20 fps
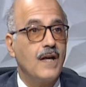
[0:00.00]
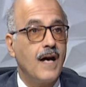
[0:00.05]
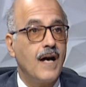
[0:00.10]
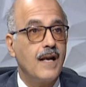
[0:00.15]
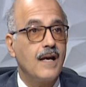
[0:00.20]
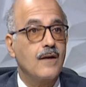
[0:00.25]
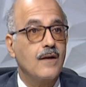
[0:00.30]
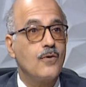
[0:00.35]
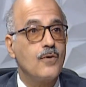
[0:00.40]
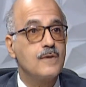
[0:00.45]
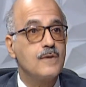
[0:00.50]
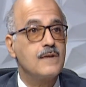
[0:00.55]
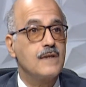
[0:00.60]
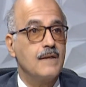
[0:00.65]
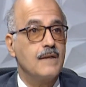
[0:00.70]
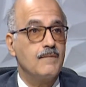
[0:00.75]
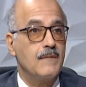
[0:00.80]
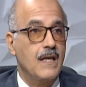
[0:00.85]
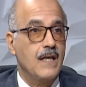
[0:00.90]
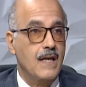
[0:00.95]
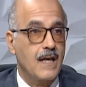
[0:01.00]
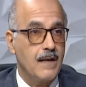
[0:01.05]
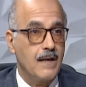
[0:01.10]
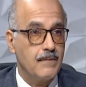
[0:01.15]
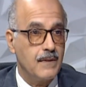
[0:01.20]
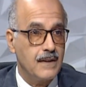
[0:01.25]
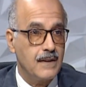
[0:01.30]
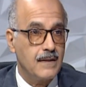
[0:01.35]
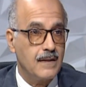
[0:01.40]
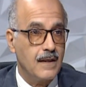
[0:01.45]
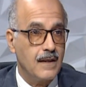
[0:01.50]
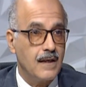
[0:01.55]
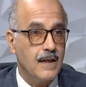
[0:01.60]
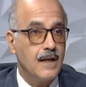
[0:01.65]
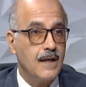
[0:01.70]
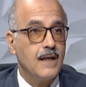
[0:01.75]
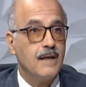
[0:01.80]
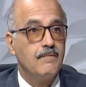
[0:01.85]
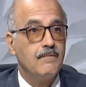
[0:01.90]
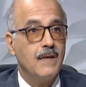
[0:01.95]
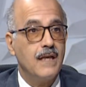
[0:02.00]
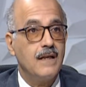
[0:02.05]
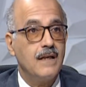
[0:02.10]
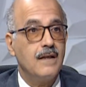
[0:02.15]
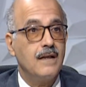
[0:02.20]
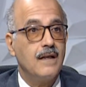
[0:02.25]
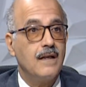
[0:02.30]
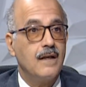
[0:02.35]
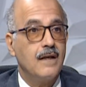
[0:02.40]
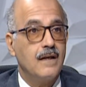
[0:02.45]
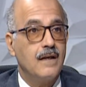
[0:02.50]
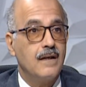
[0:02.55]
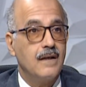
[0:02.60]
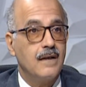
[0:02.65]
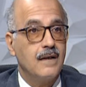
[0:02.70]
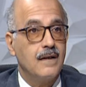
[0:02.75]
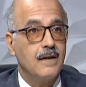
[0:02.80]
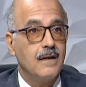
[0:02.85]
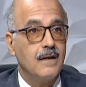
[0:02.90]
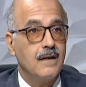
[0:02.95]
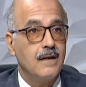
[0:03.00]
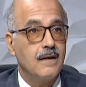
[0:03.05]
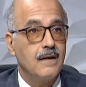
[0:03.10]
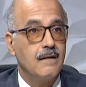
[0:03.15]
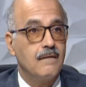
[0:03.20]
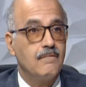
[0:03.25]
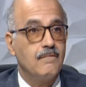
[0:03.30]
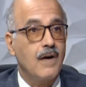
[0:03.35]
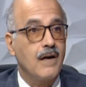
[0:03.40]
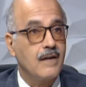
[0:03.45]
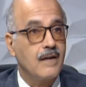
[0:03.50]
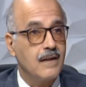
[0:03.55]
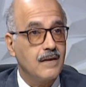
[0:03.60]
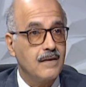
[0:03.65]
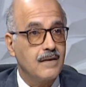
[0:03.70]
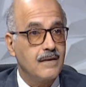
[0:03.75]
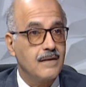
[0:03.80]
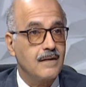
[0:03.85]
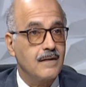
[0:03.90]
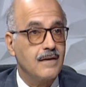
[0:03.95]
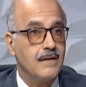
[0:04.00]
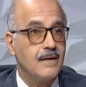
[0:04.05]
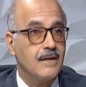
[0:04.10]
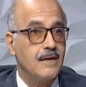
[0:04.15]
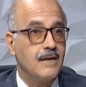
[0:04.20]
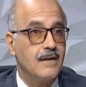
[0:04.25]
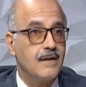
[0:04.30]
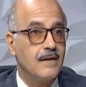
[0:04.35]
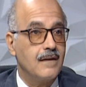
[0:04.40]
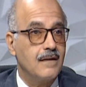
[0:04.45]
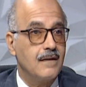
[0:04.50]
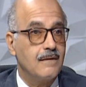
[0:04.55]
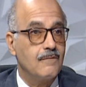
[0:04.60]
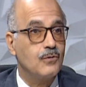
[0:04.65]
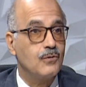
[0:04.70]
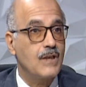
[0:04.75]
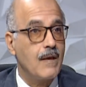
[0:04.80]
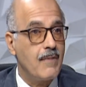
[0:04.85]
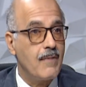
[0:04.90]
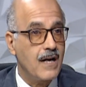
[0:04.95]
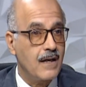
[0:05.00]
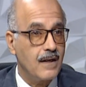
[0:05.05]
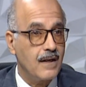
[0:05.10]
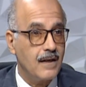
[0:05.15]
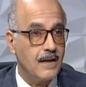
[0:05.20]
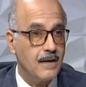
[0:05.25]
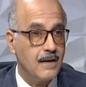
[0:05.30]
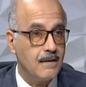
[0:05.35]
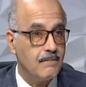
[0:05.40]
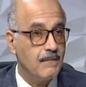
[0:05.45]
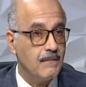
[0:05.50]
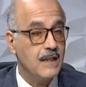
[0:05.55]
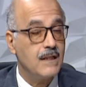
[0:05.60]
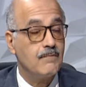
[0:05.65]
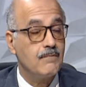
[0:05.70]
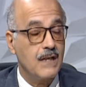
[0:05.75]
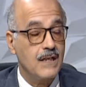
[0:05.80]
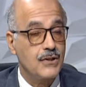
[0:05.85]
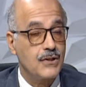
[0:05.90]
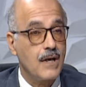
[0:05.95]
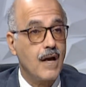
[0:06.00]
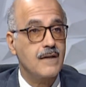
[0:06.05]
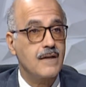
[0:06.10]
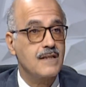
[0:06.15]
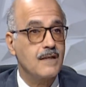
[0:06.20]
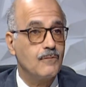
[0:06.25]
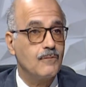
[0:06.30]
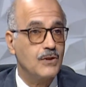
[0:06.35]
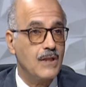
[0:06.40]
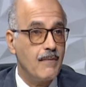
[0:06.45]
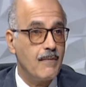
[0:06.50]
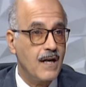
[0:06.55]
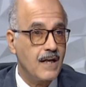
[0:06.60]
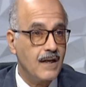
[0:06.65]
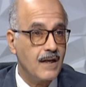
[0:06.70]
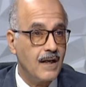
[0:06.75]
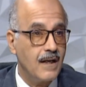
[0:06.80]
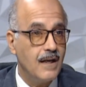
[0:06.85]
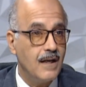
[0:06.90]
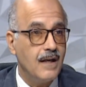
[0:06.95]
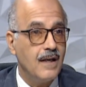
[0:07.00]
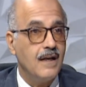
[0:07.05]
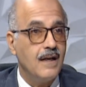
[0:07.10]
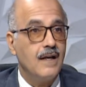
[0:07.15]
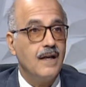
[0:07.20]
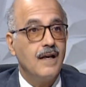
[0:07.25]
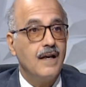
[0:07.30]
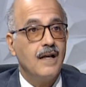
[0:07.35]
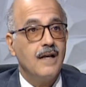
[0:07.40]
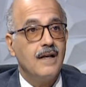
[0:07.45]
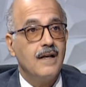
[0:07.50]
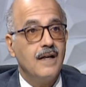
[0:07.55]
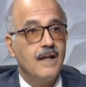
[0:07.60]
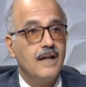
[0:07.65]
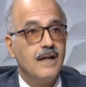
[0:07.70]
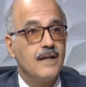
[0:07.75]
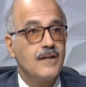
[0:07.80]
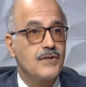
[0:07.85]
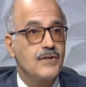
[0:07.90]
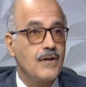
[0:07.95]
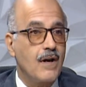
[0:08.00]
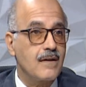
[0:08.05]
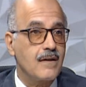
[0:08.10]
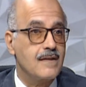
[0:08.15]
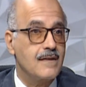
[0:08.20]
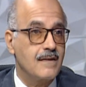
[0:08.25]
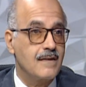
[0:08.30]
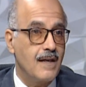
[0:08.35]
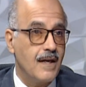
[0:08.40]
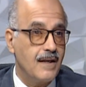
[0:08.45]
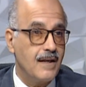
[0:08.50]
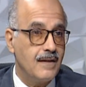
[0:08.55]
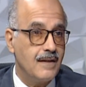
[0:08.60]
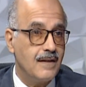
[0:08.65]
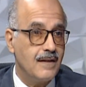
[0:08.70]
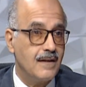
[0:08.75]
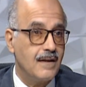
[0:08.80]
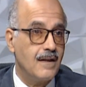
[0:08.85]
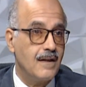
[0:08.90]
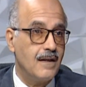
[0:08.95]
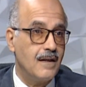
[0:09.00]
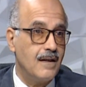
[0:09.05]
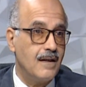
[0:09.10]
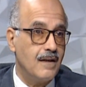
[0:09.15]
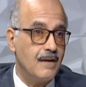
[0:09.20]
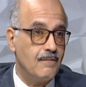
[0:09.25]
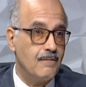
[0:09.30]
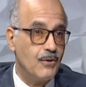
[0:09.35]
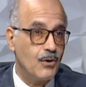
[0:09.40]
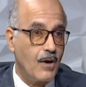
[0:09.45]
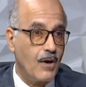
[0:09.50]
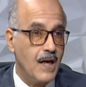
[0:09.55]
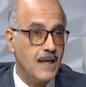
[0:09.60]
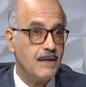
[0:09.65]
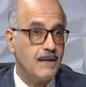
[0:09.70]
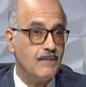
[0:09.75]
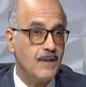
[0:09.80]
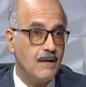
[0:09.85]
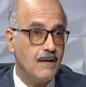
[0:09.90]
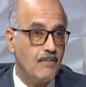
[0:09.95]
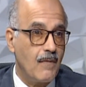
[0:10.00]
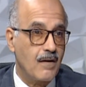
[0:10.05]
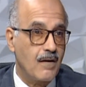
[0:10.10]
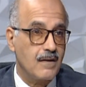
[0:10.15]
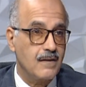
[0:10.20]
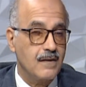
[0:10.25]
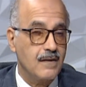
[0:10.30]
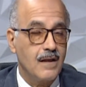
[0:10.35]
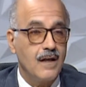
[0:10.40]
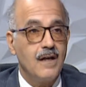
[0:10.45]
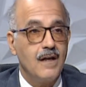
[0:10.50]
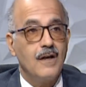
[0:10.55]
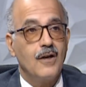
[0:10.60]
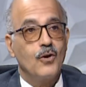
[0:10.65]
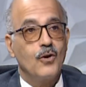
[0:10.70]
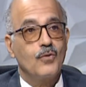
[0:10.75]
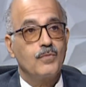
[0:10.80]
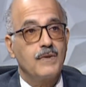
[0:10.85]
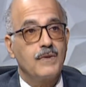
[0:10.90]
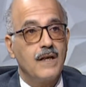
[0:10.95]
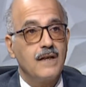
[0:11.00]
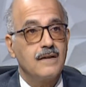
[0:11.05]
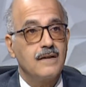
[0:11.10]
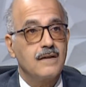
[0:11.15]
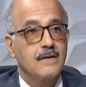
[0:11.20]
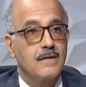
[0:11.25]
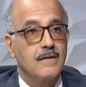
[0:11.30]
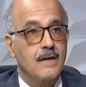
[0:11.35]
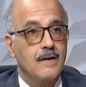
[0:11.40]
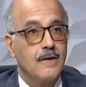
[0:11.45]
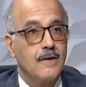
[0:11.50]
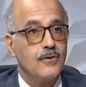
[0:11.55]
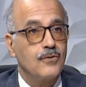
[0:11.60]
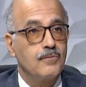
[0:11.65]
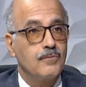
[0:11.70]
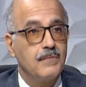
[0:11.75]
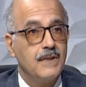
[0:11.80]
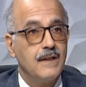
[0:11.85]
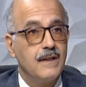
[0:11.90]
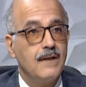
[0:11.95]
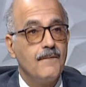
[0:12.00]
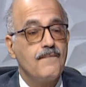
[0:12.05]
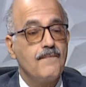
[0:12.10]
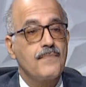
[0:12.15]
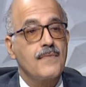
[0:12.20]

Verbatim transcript: على جزء من الكبد من آه مريض آه متبرع من من شخص متبرع لشخص تاني آه بيعاني من المرض وابتدت التجارب دي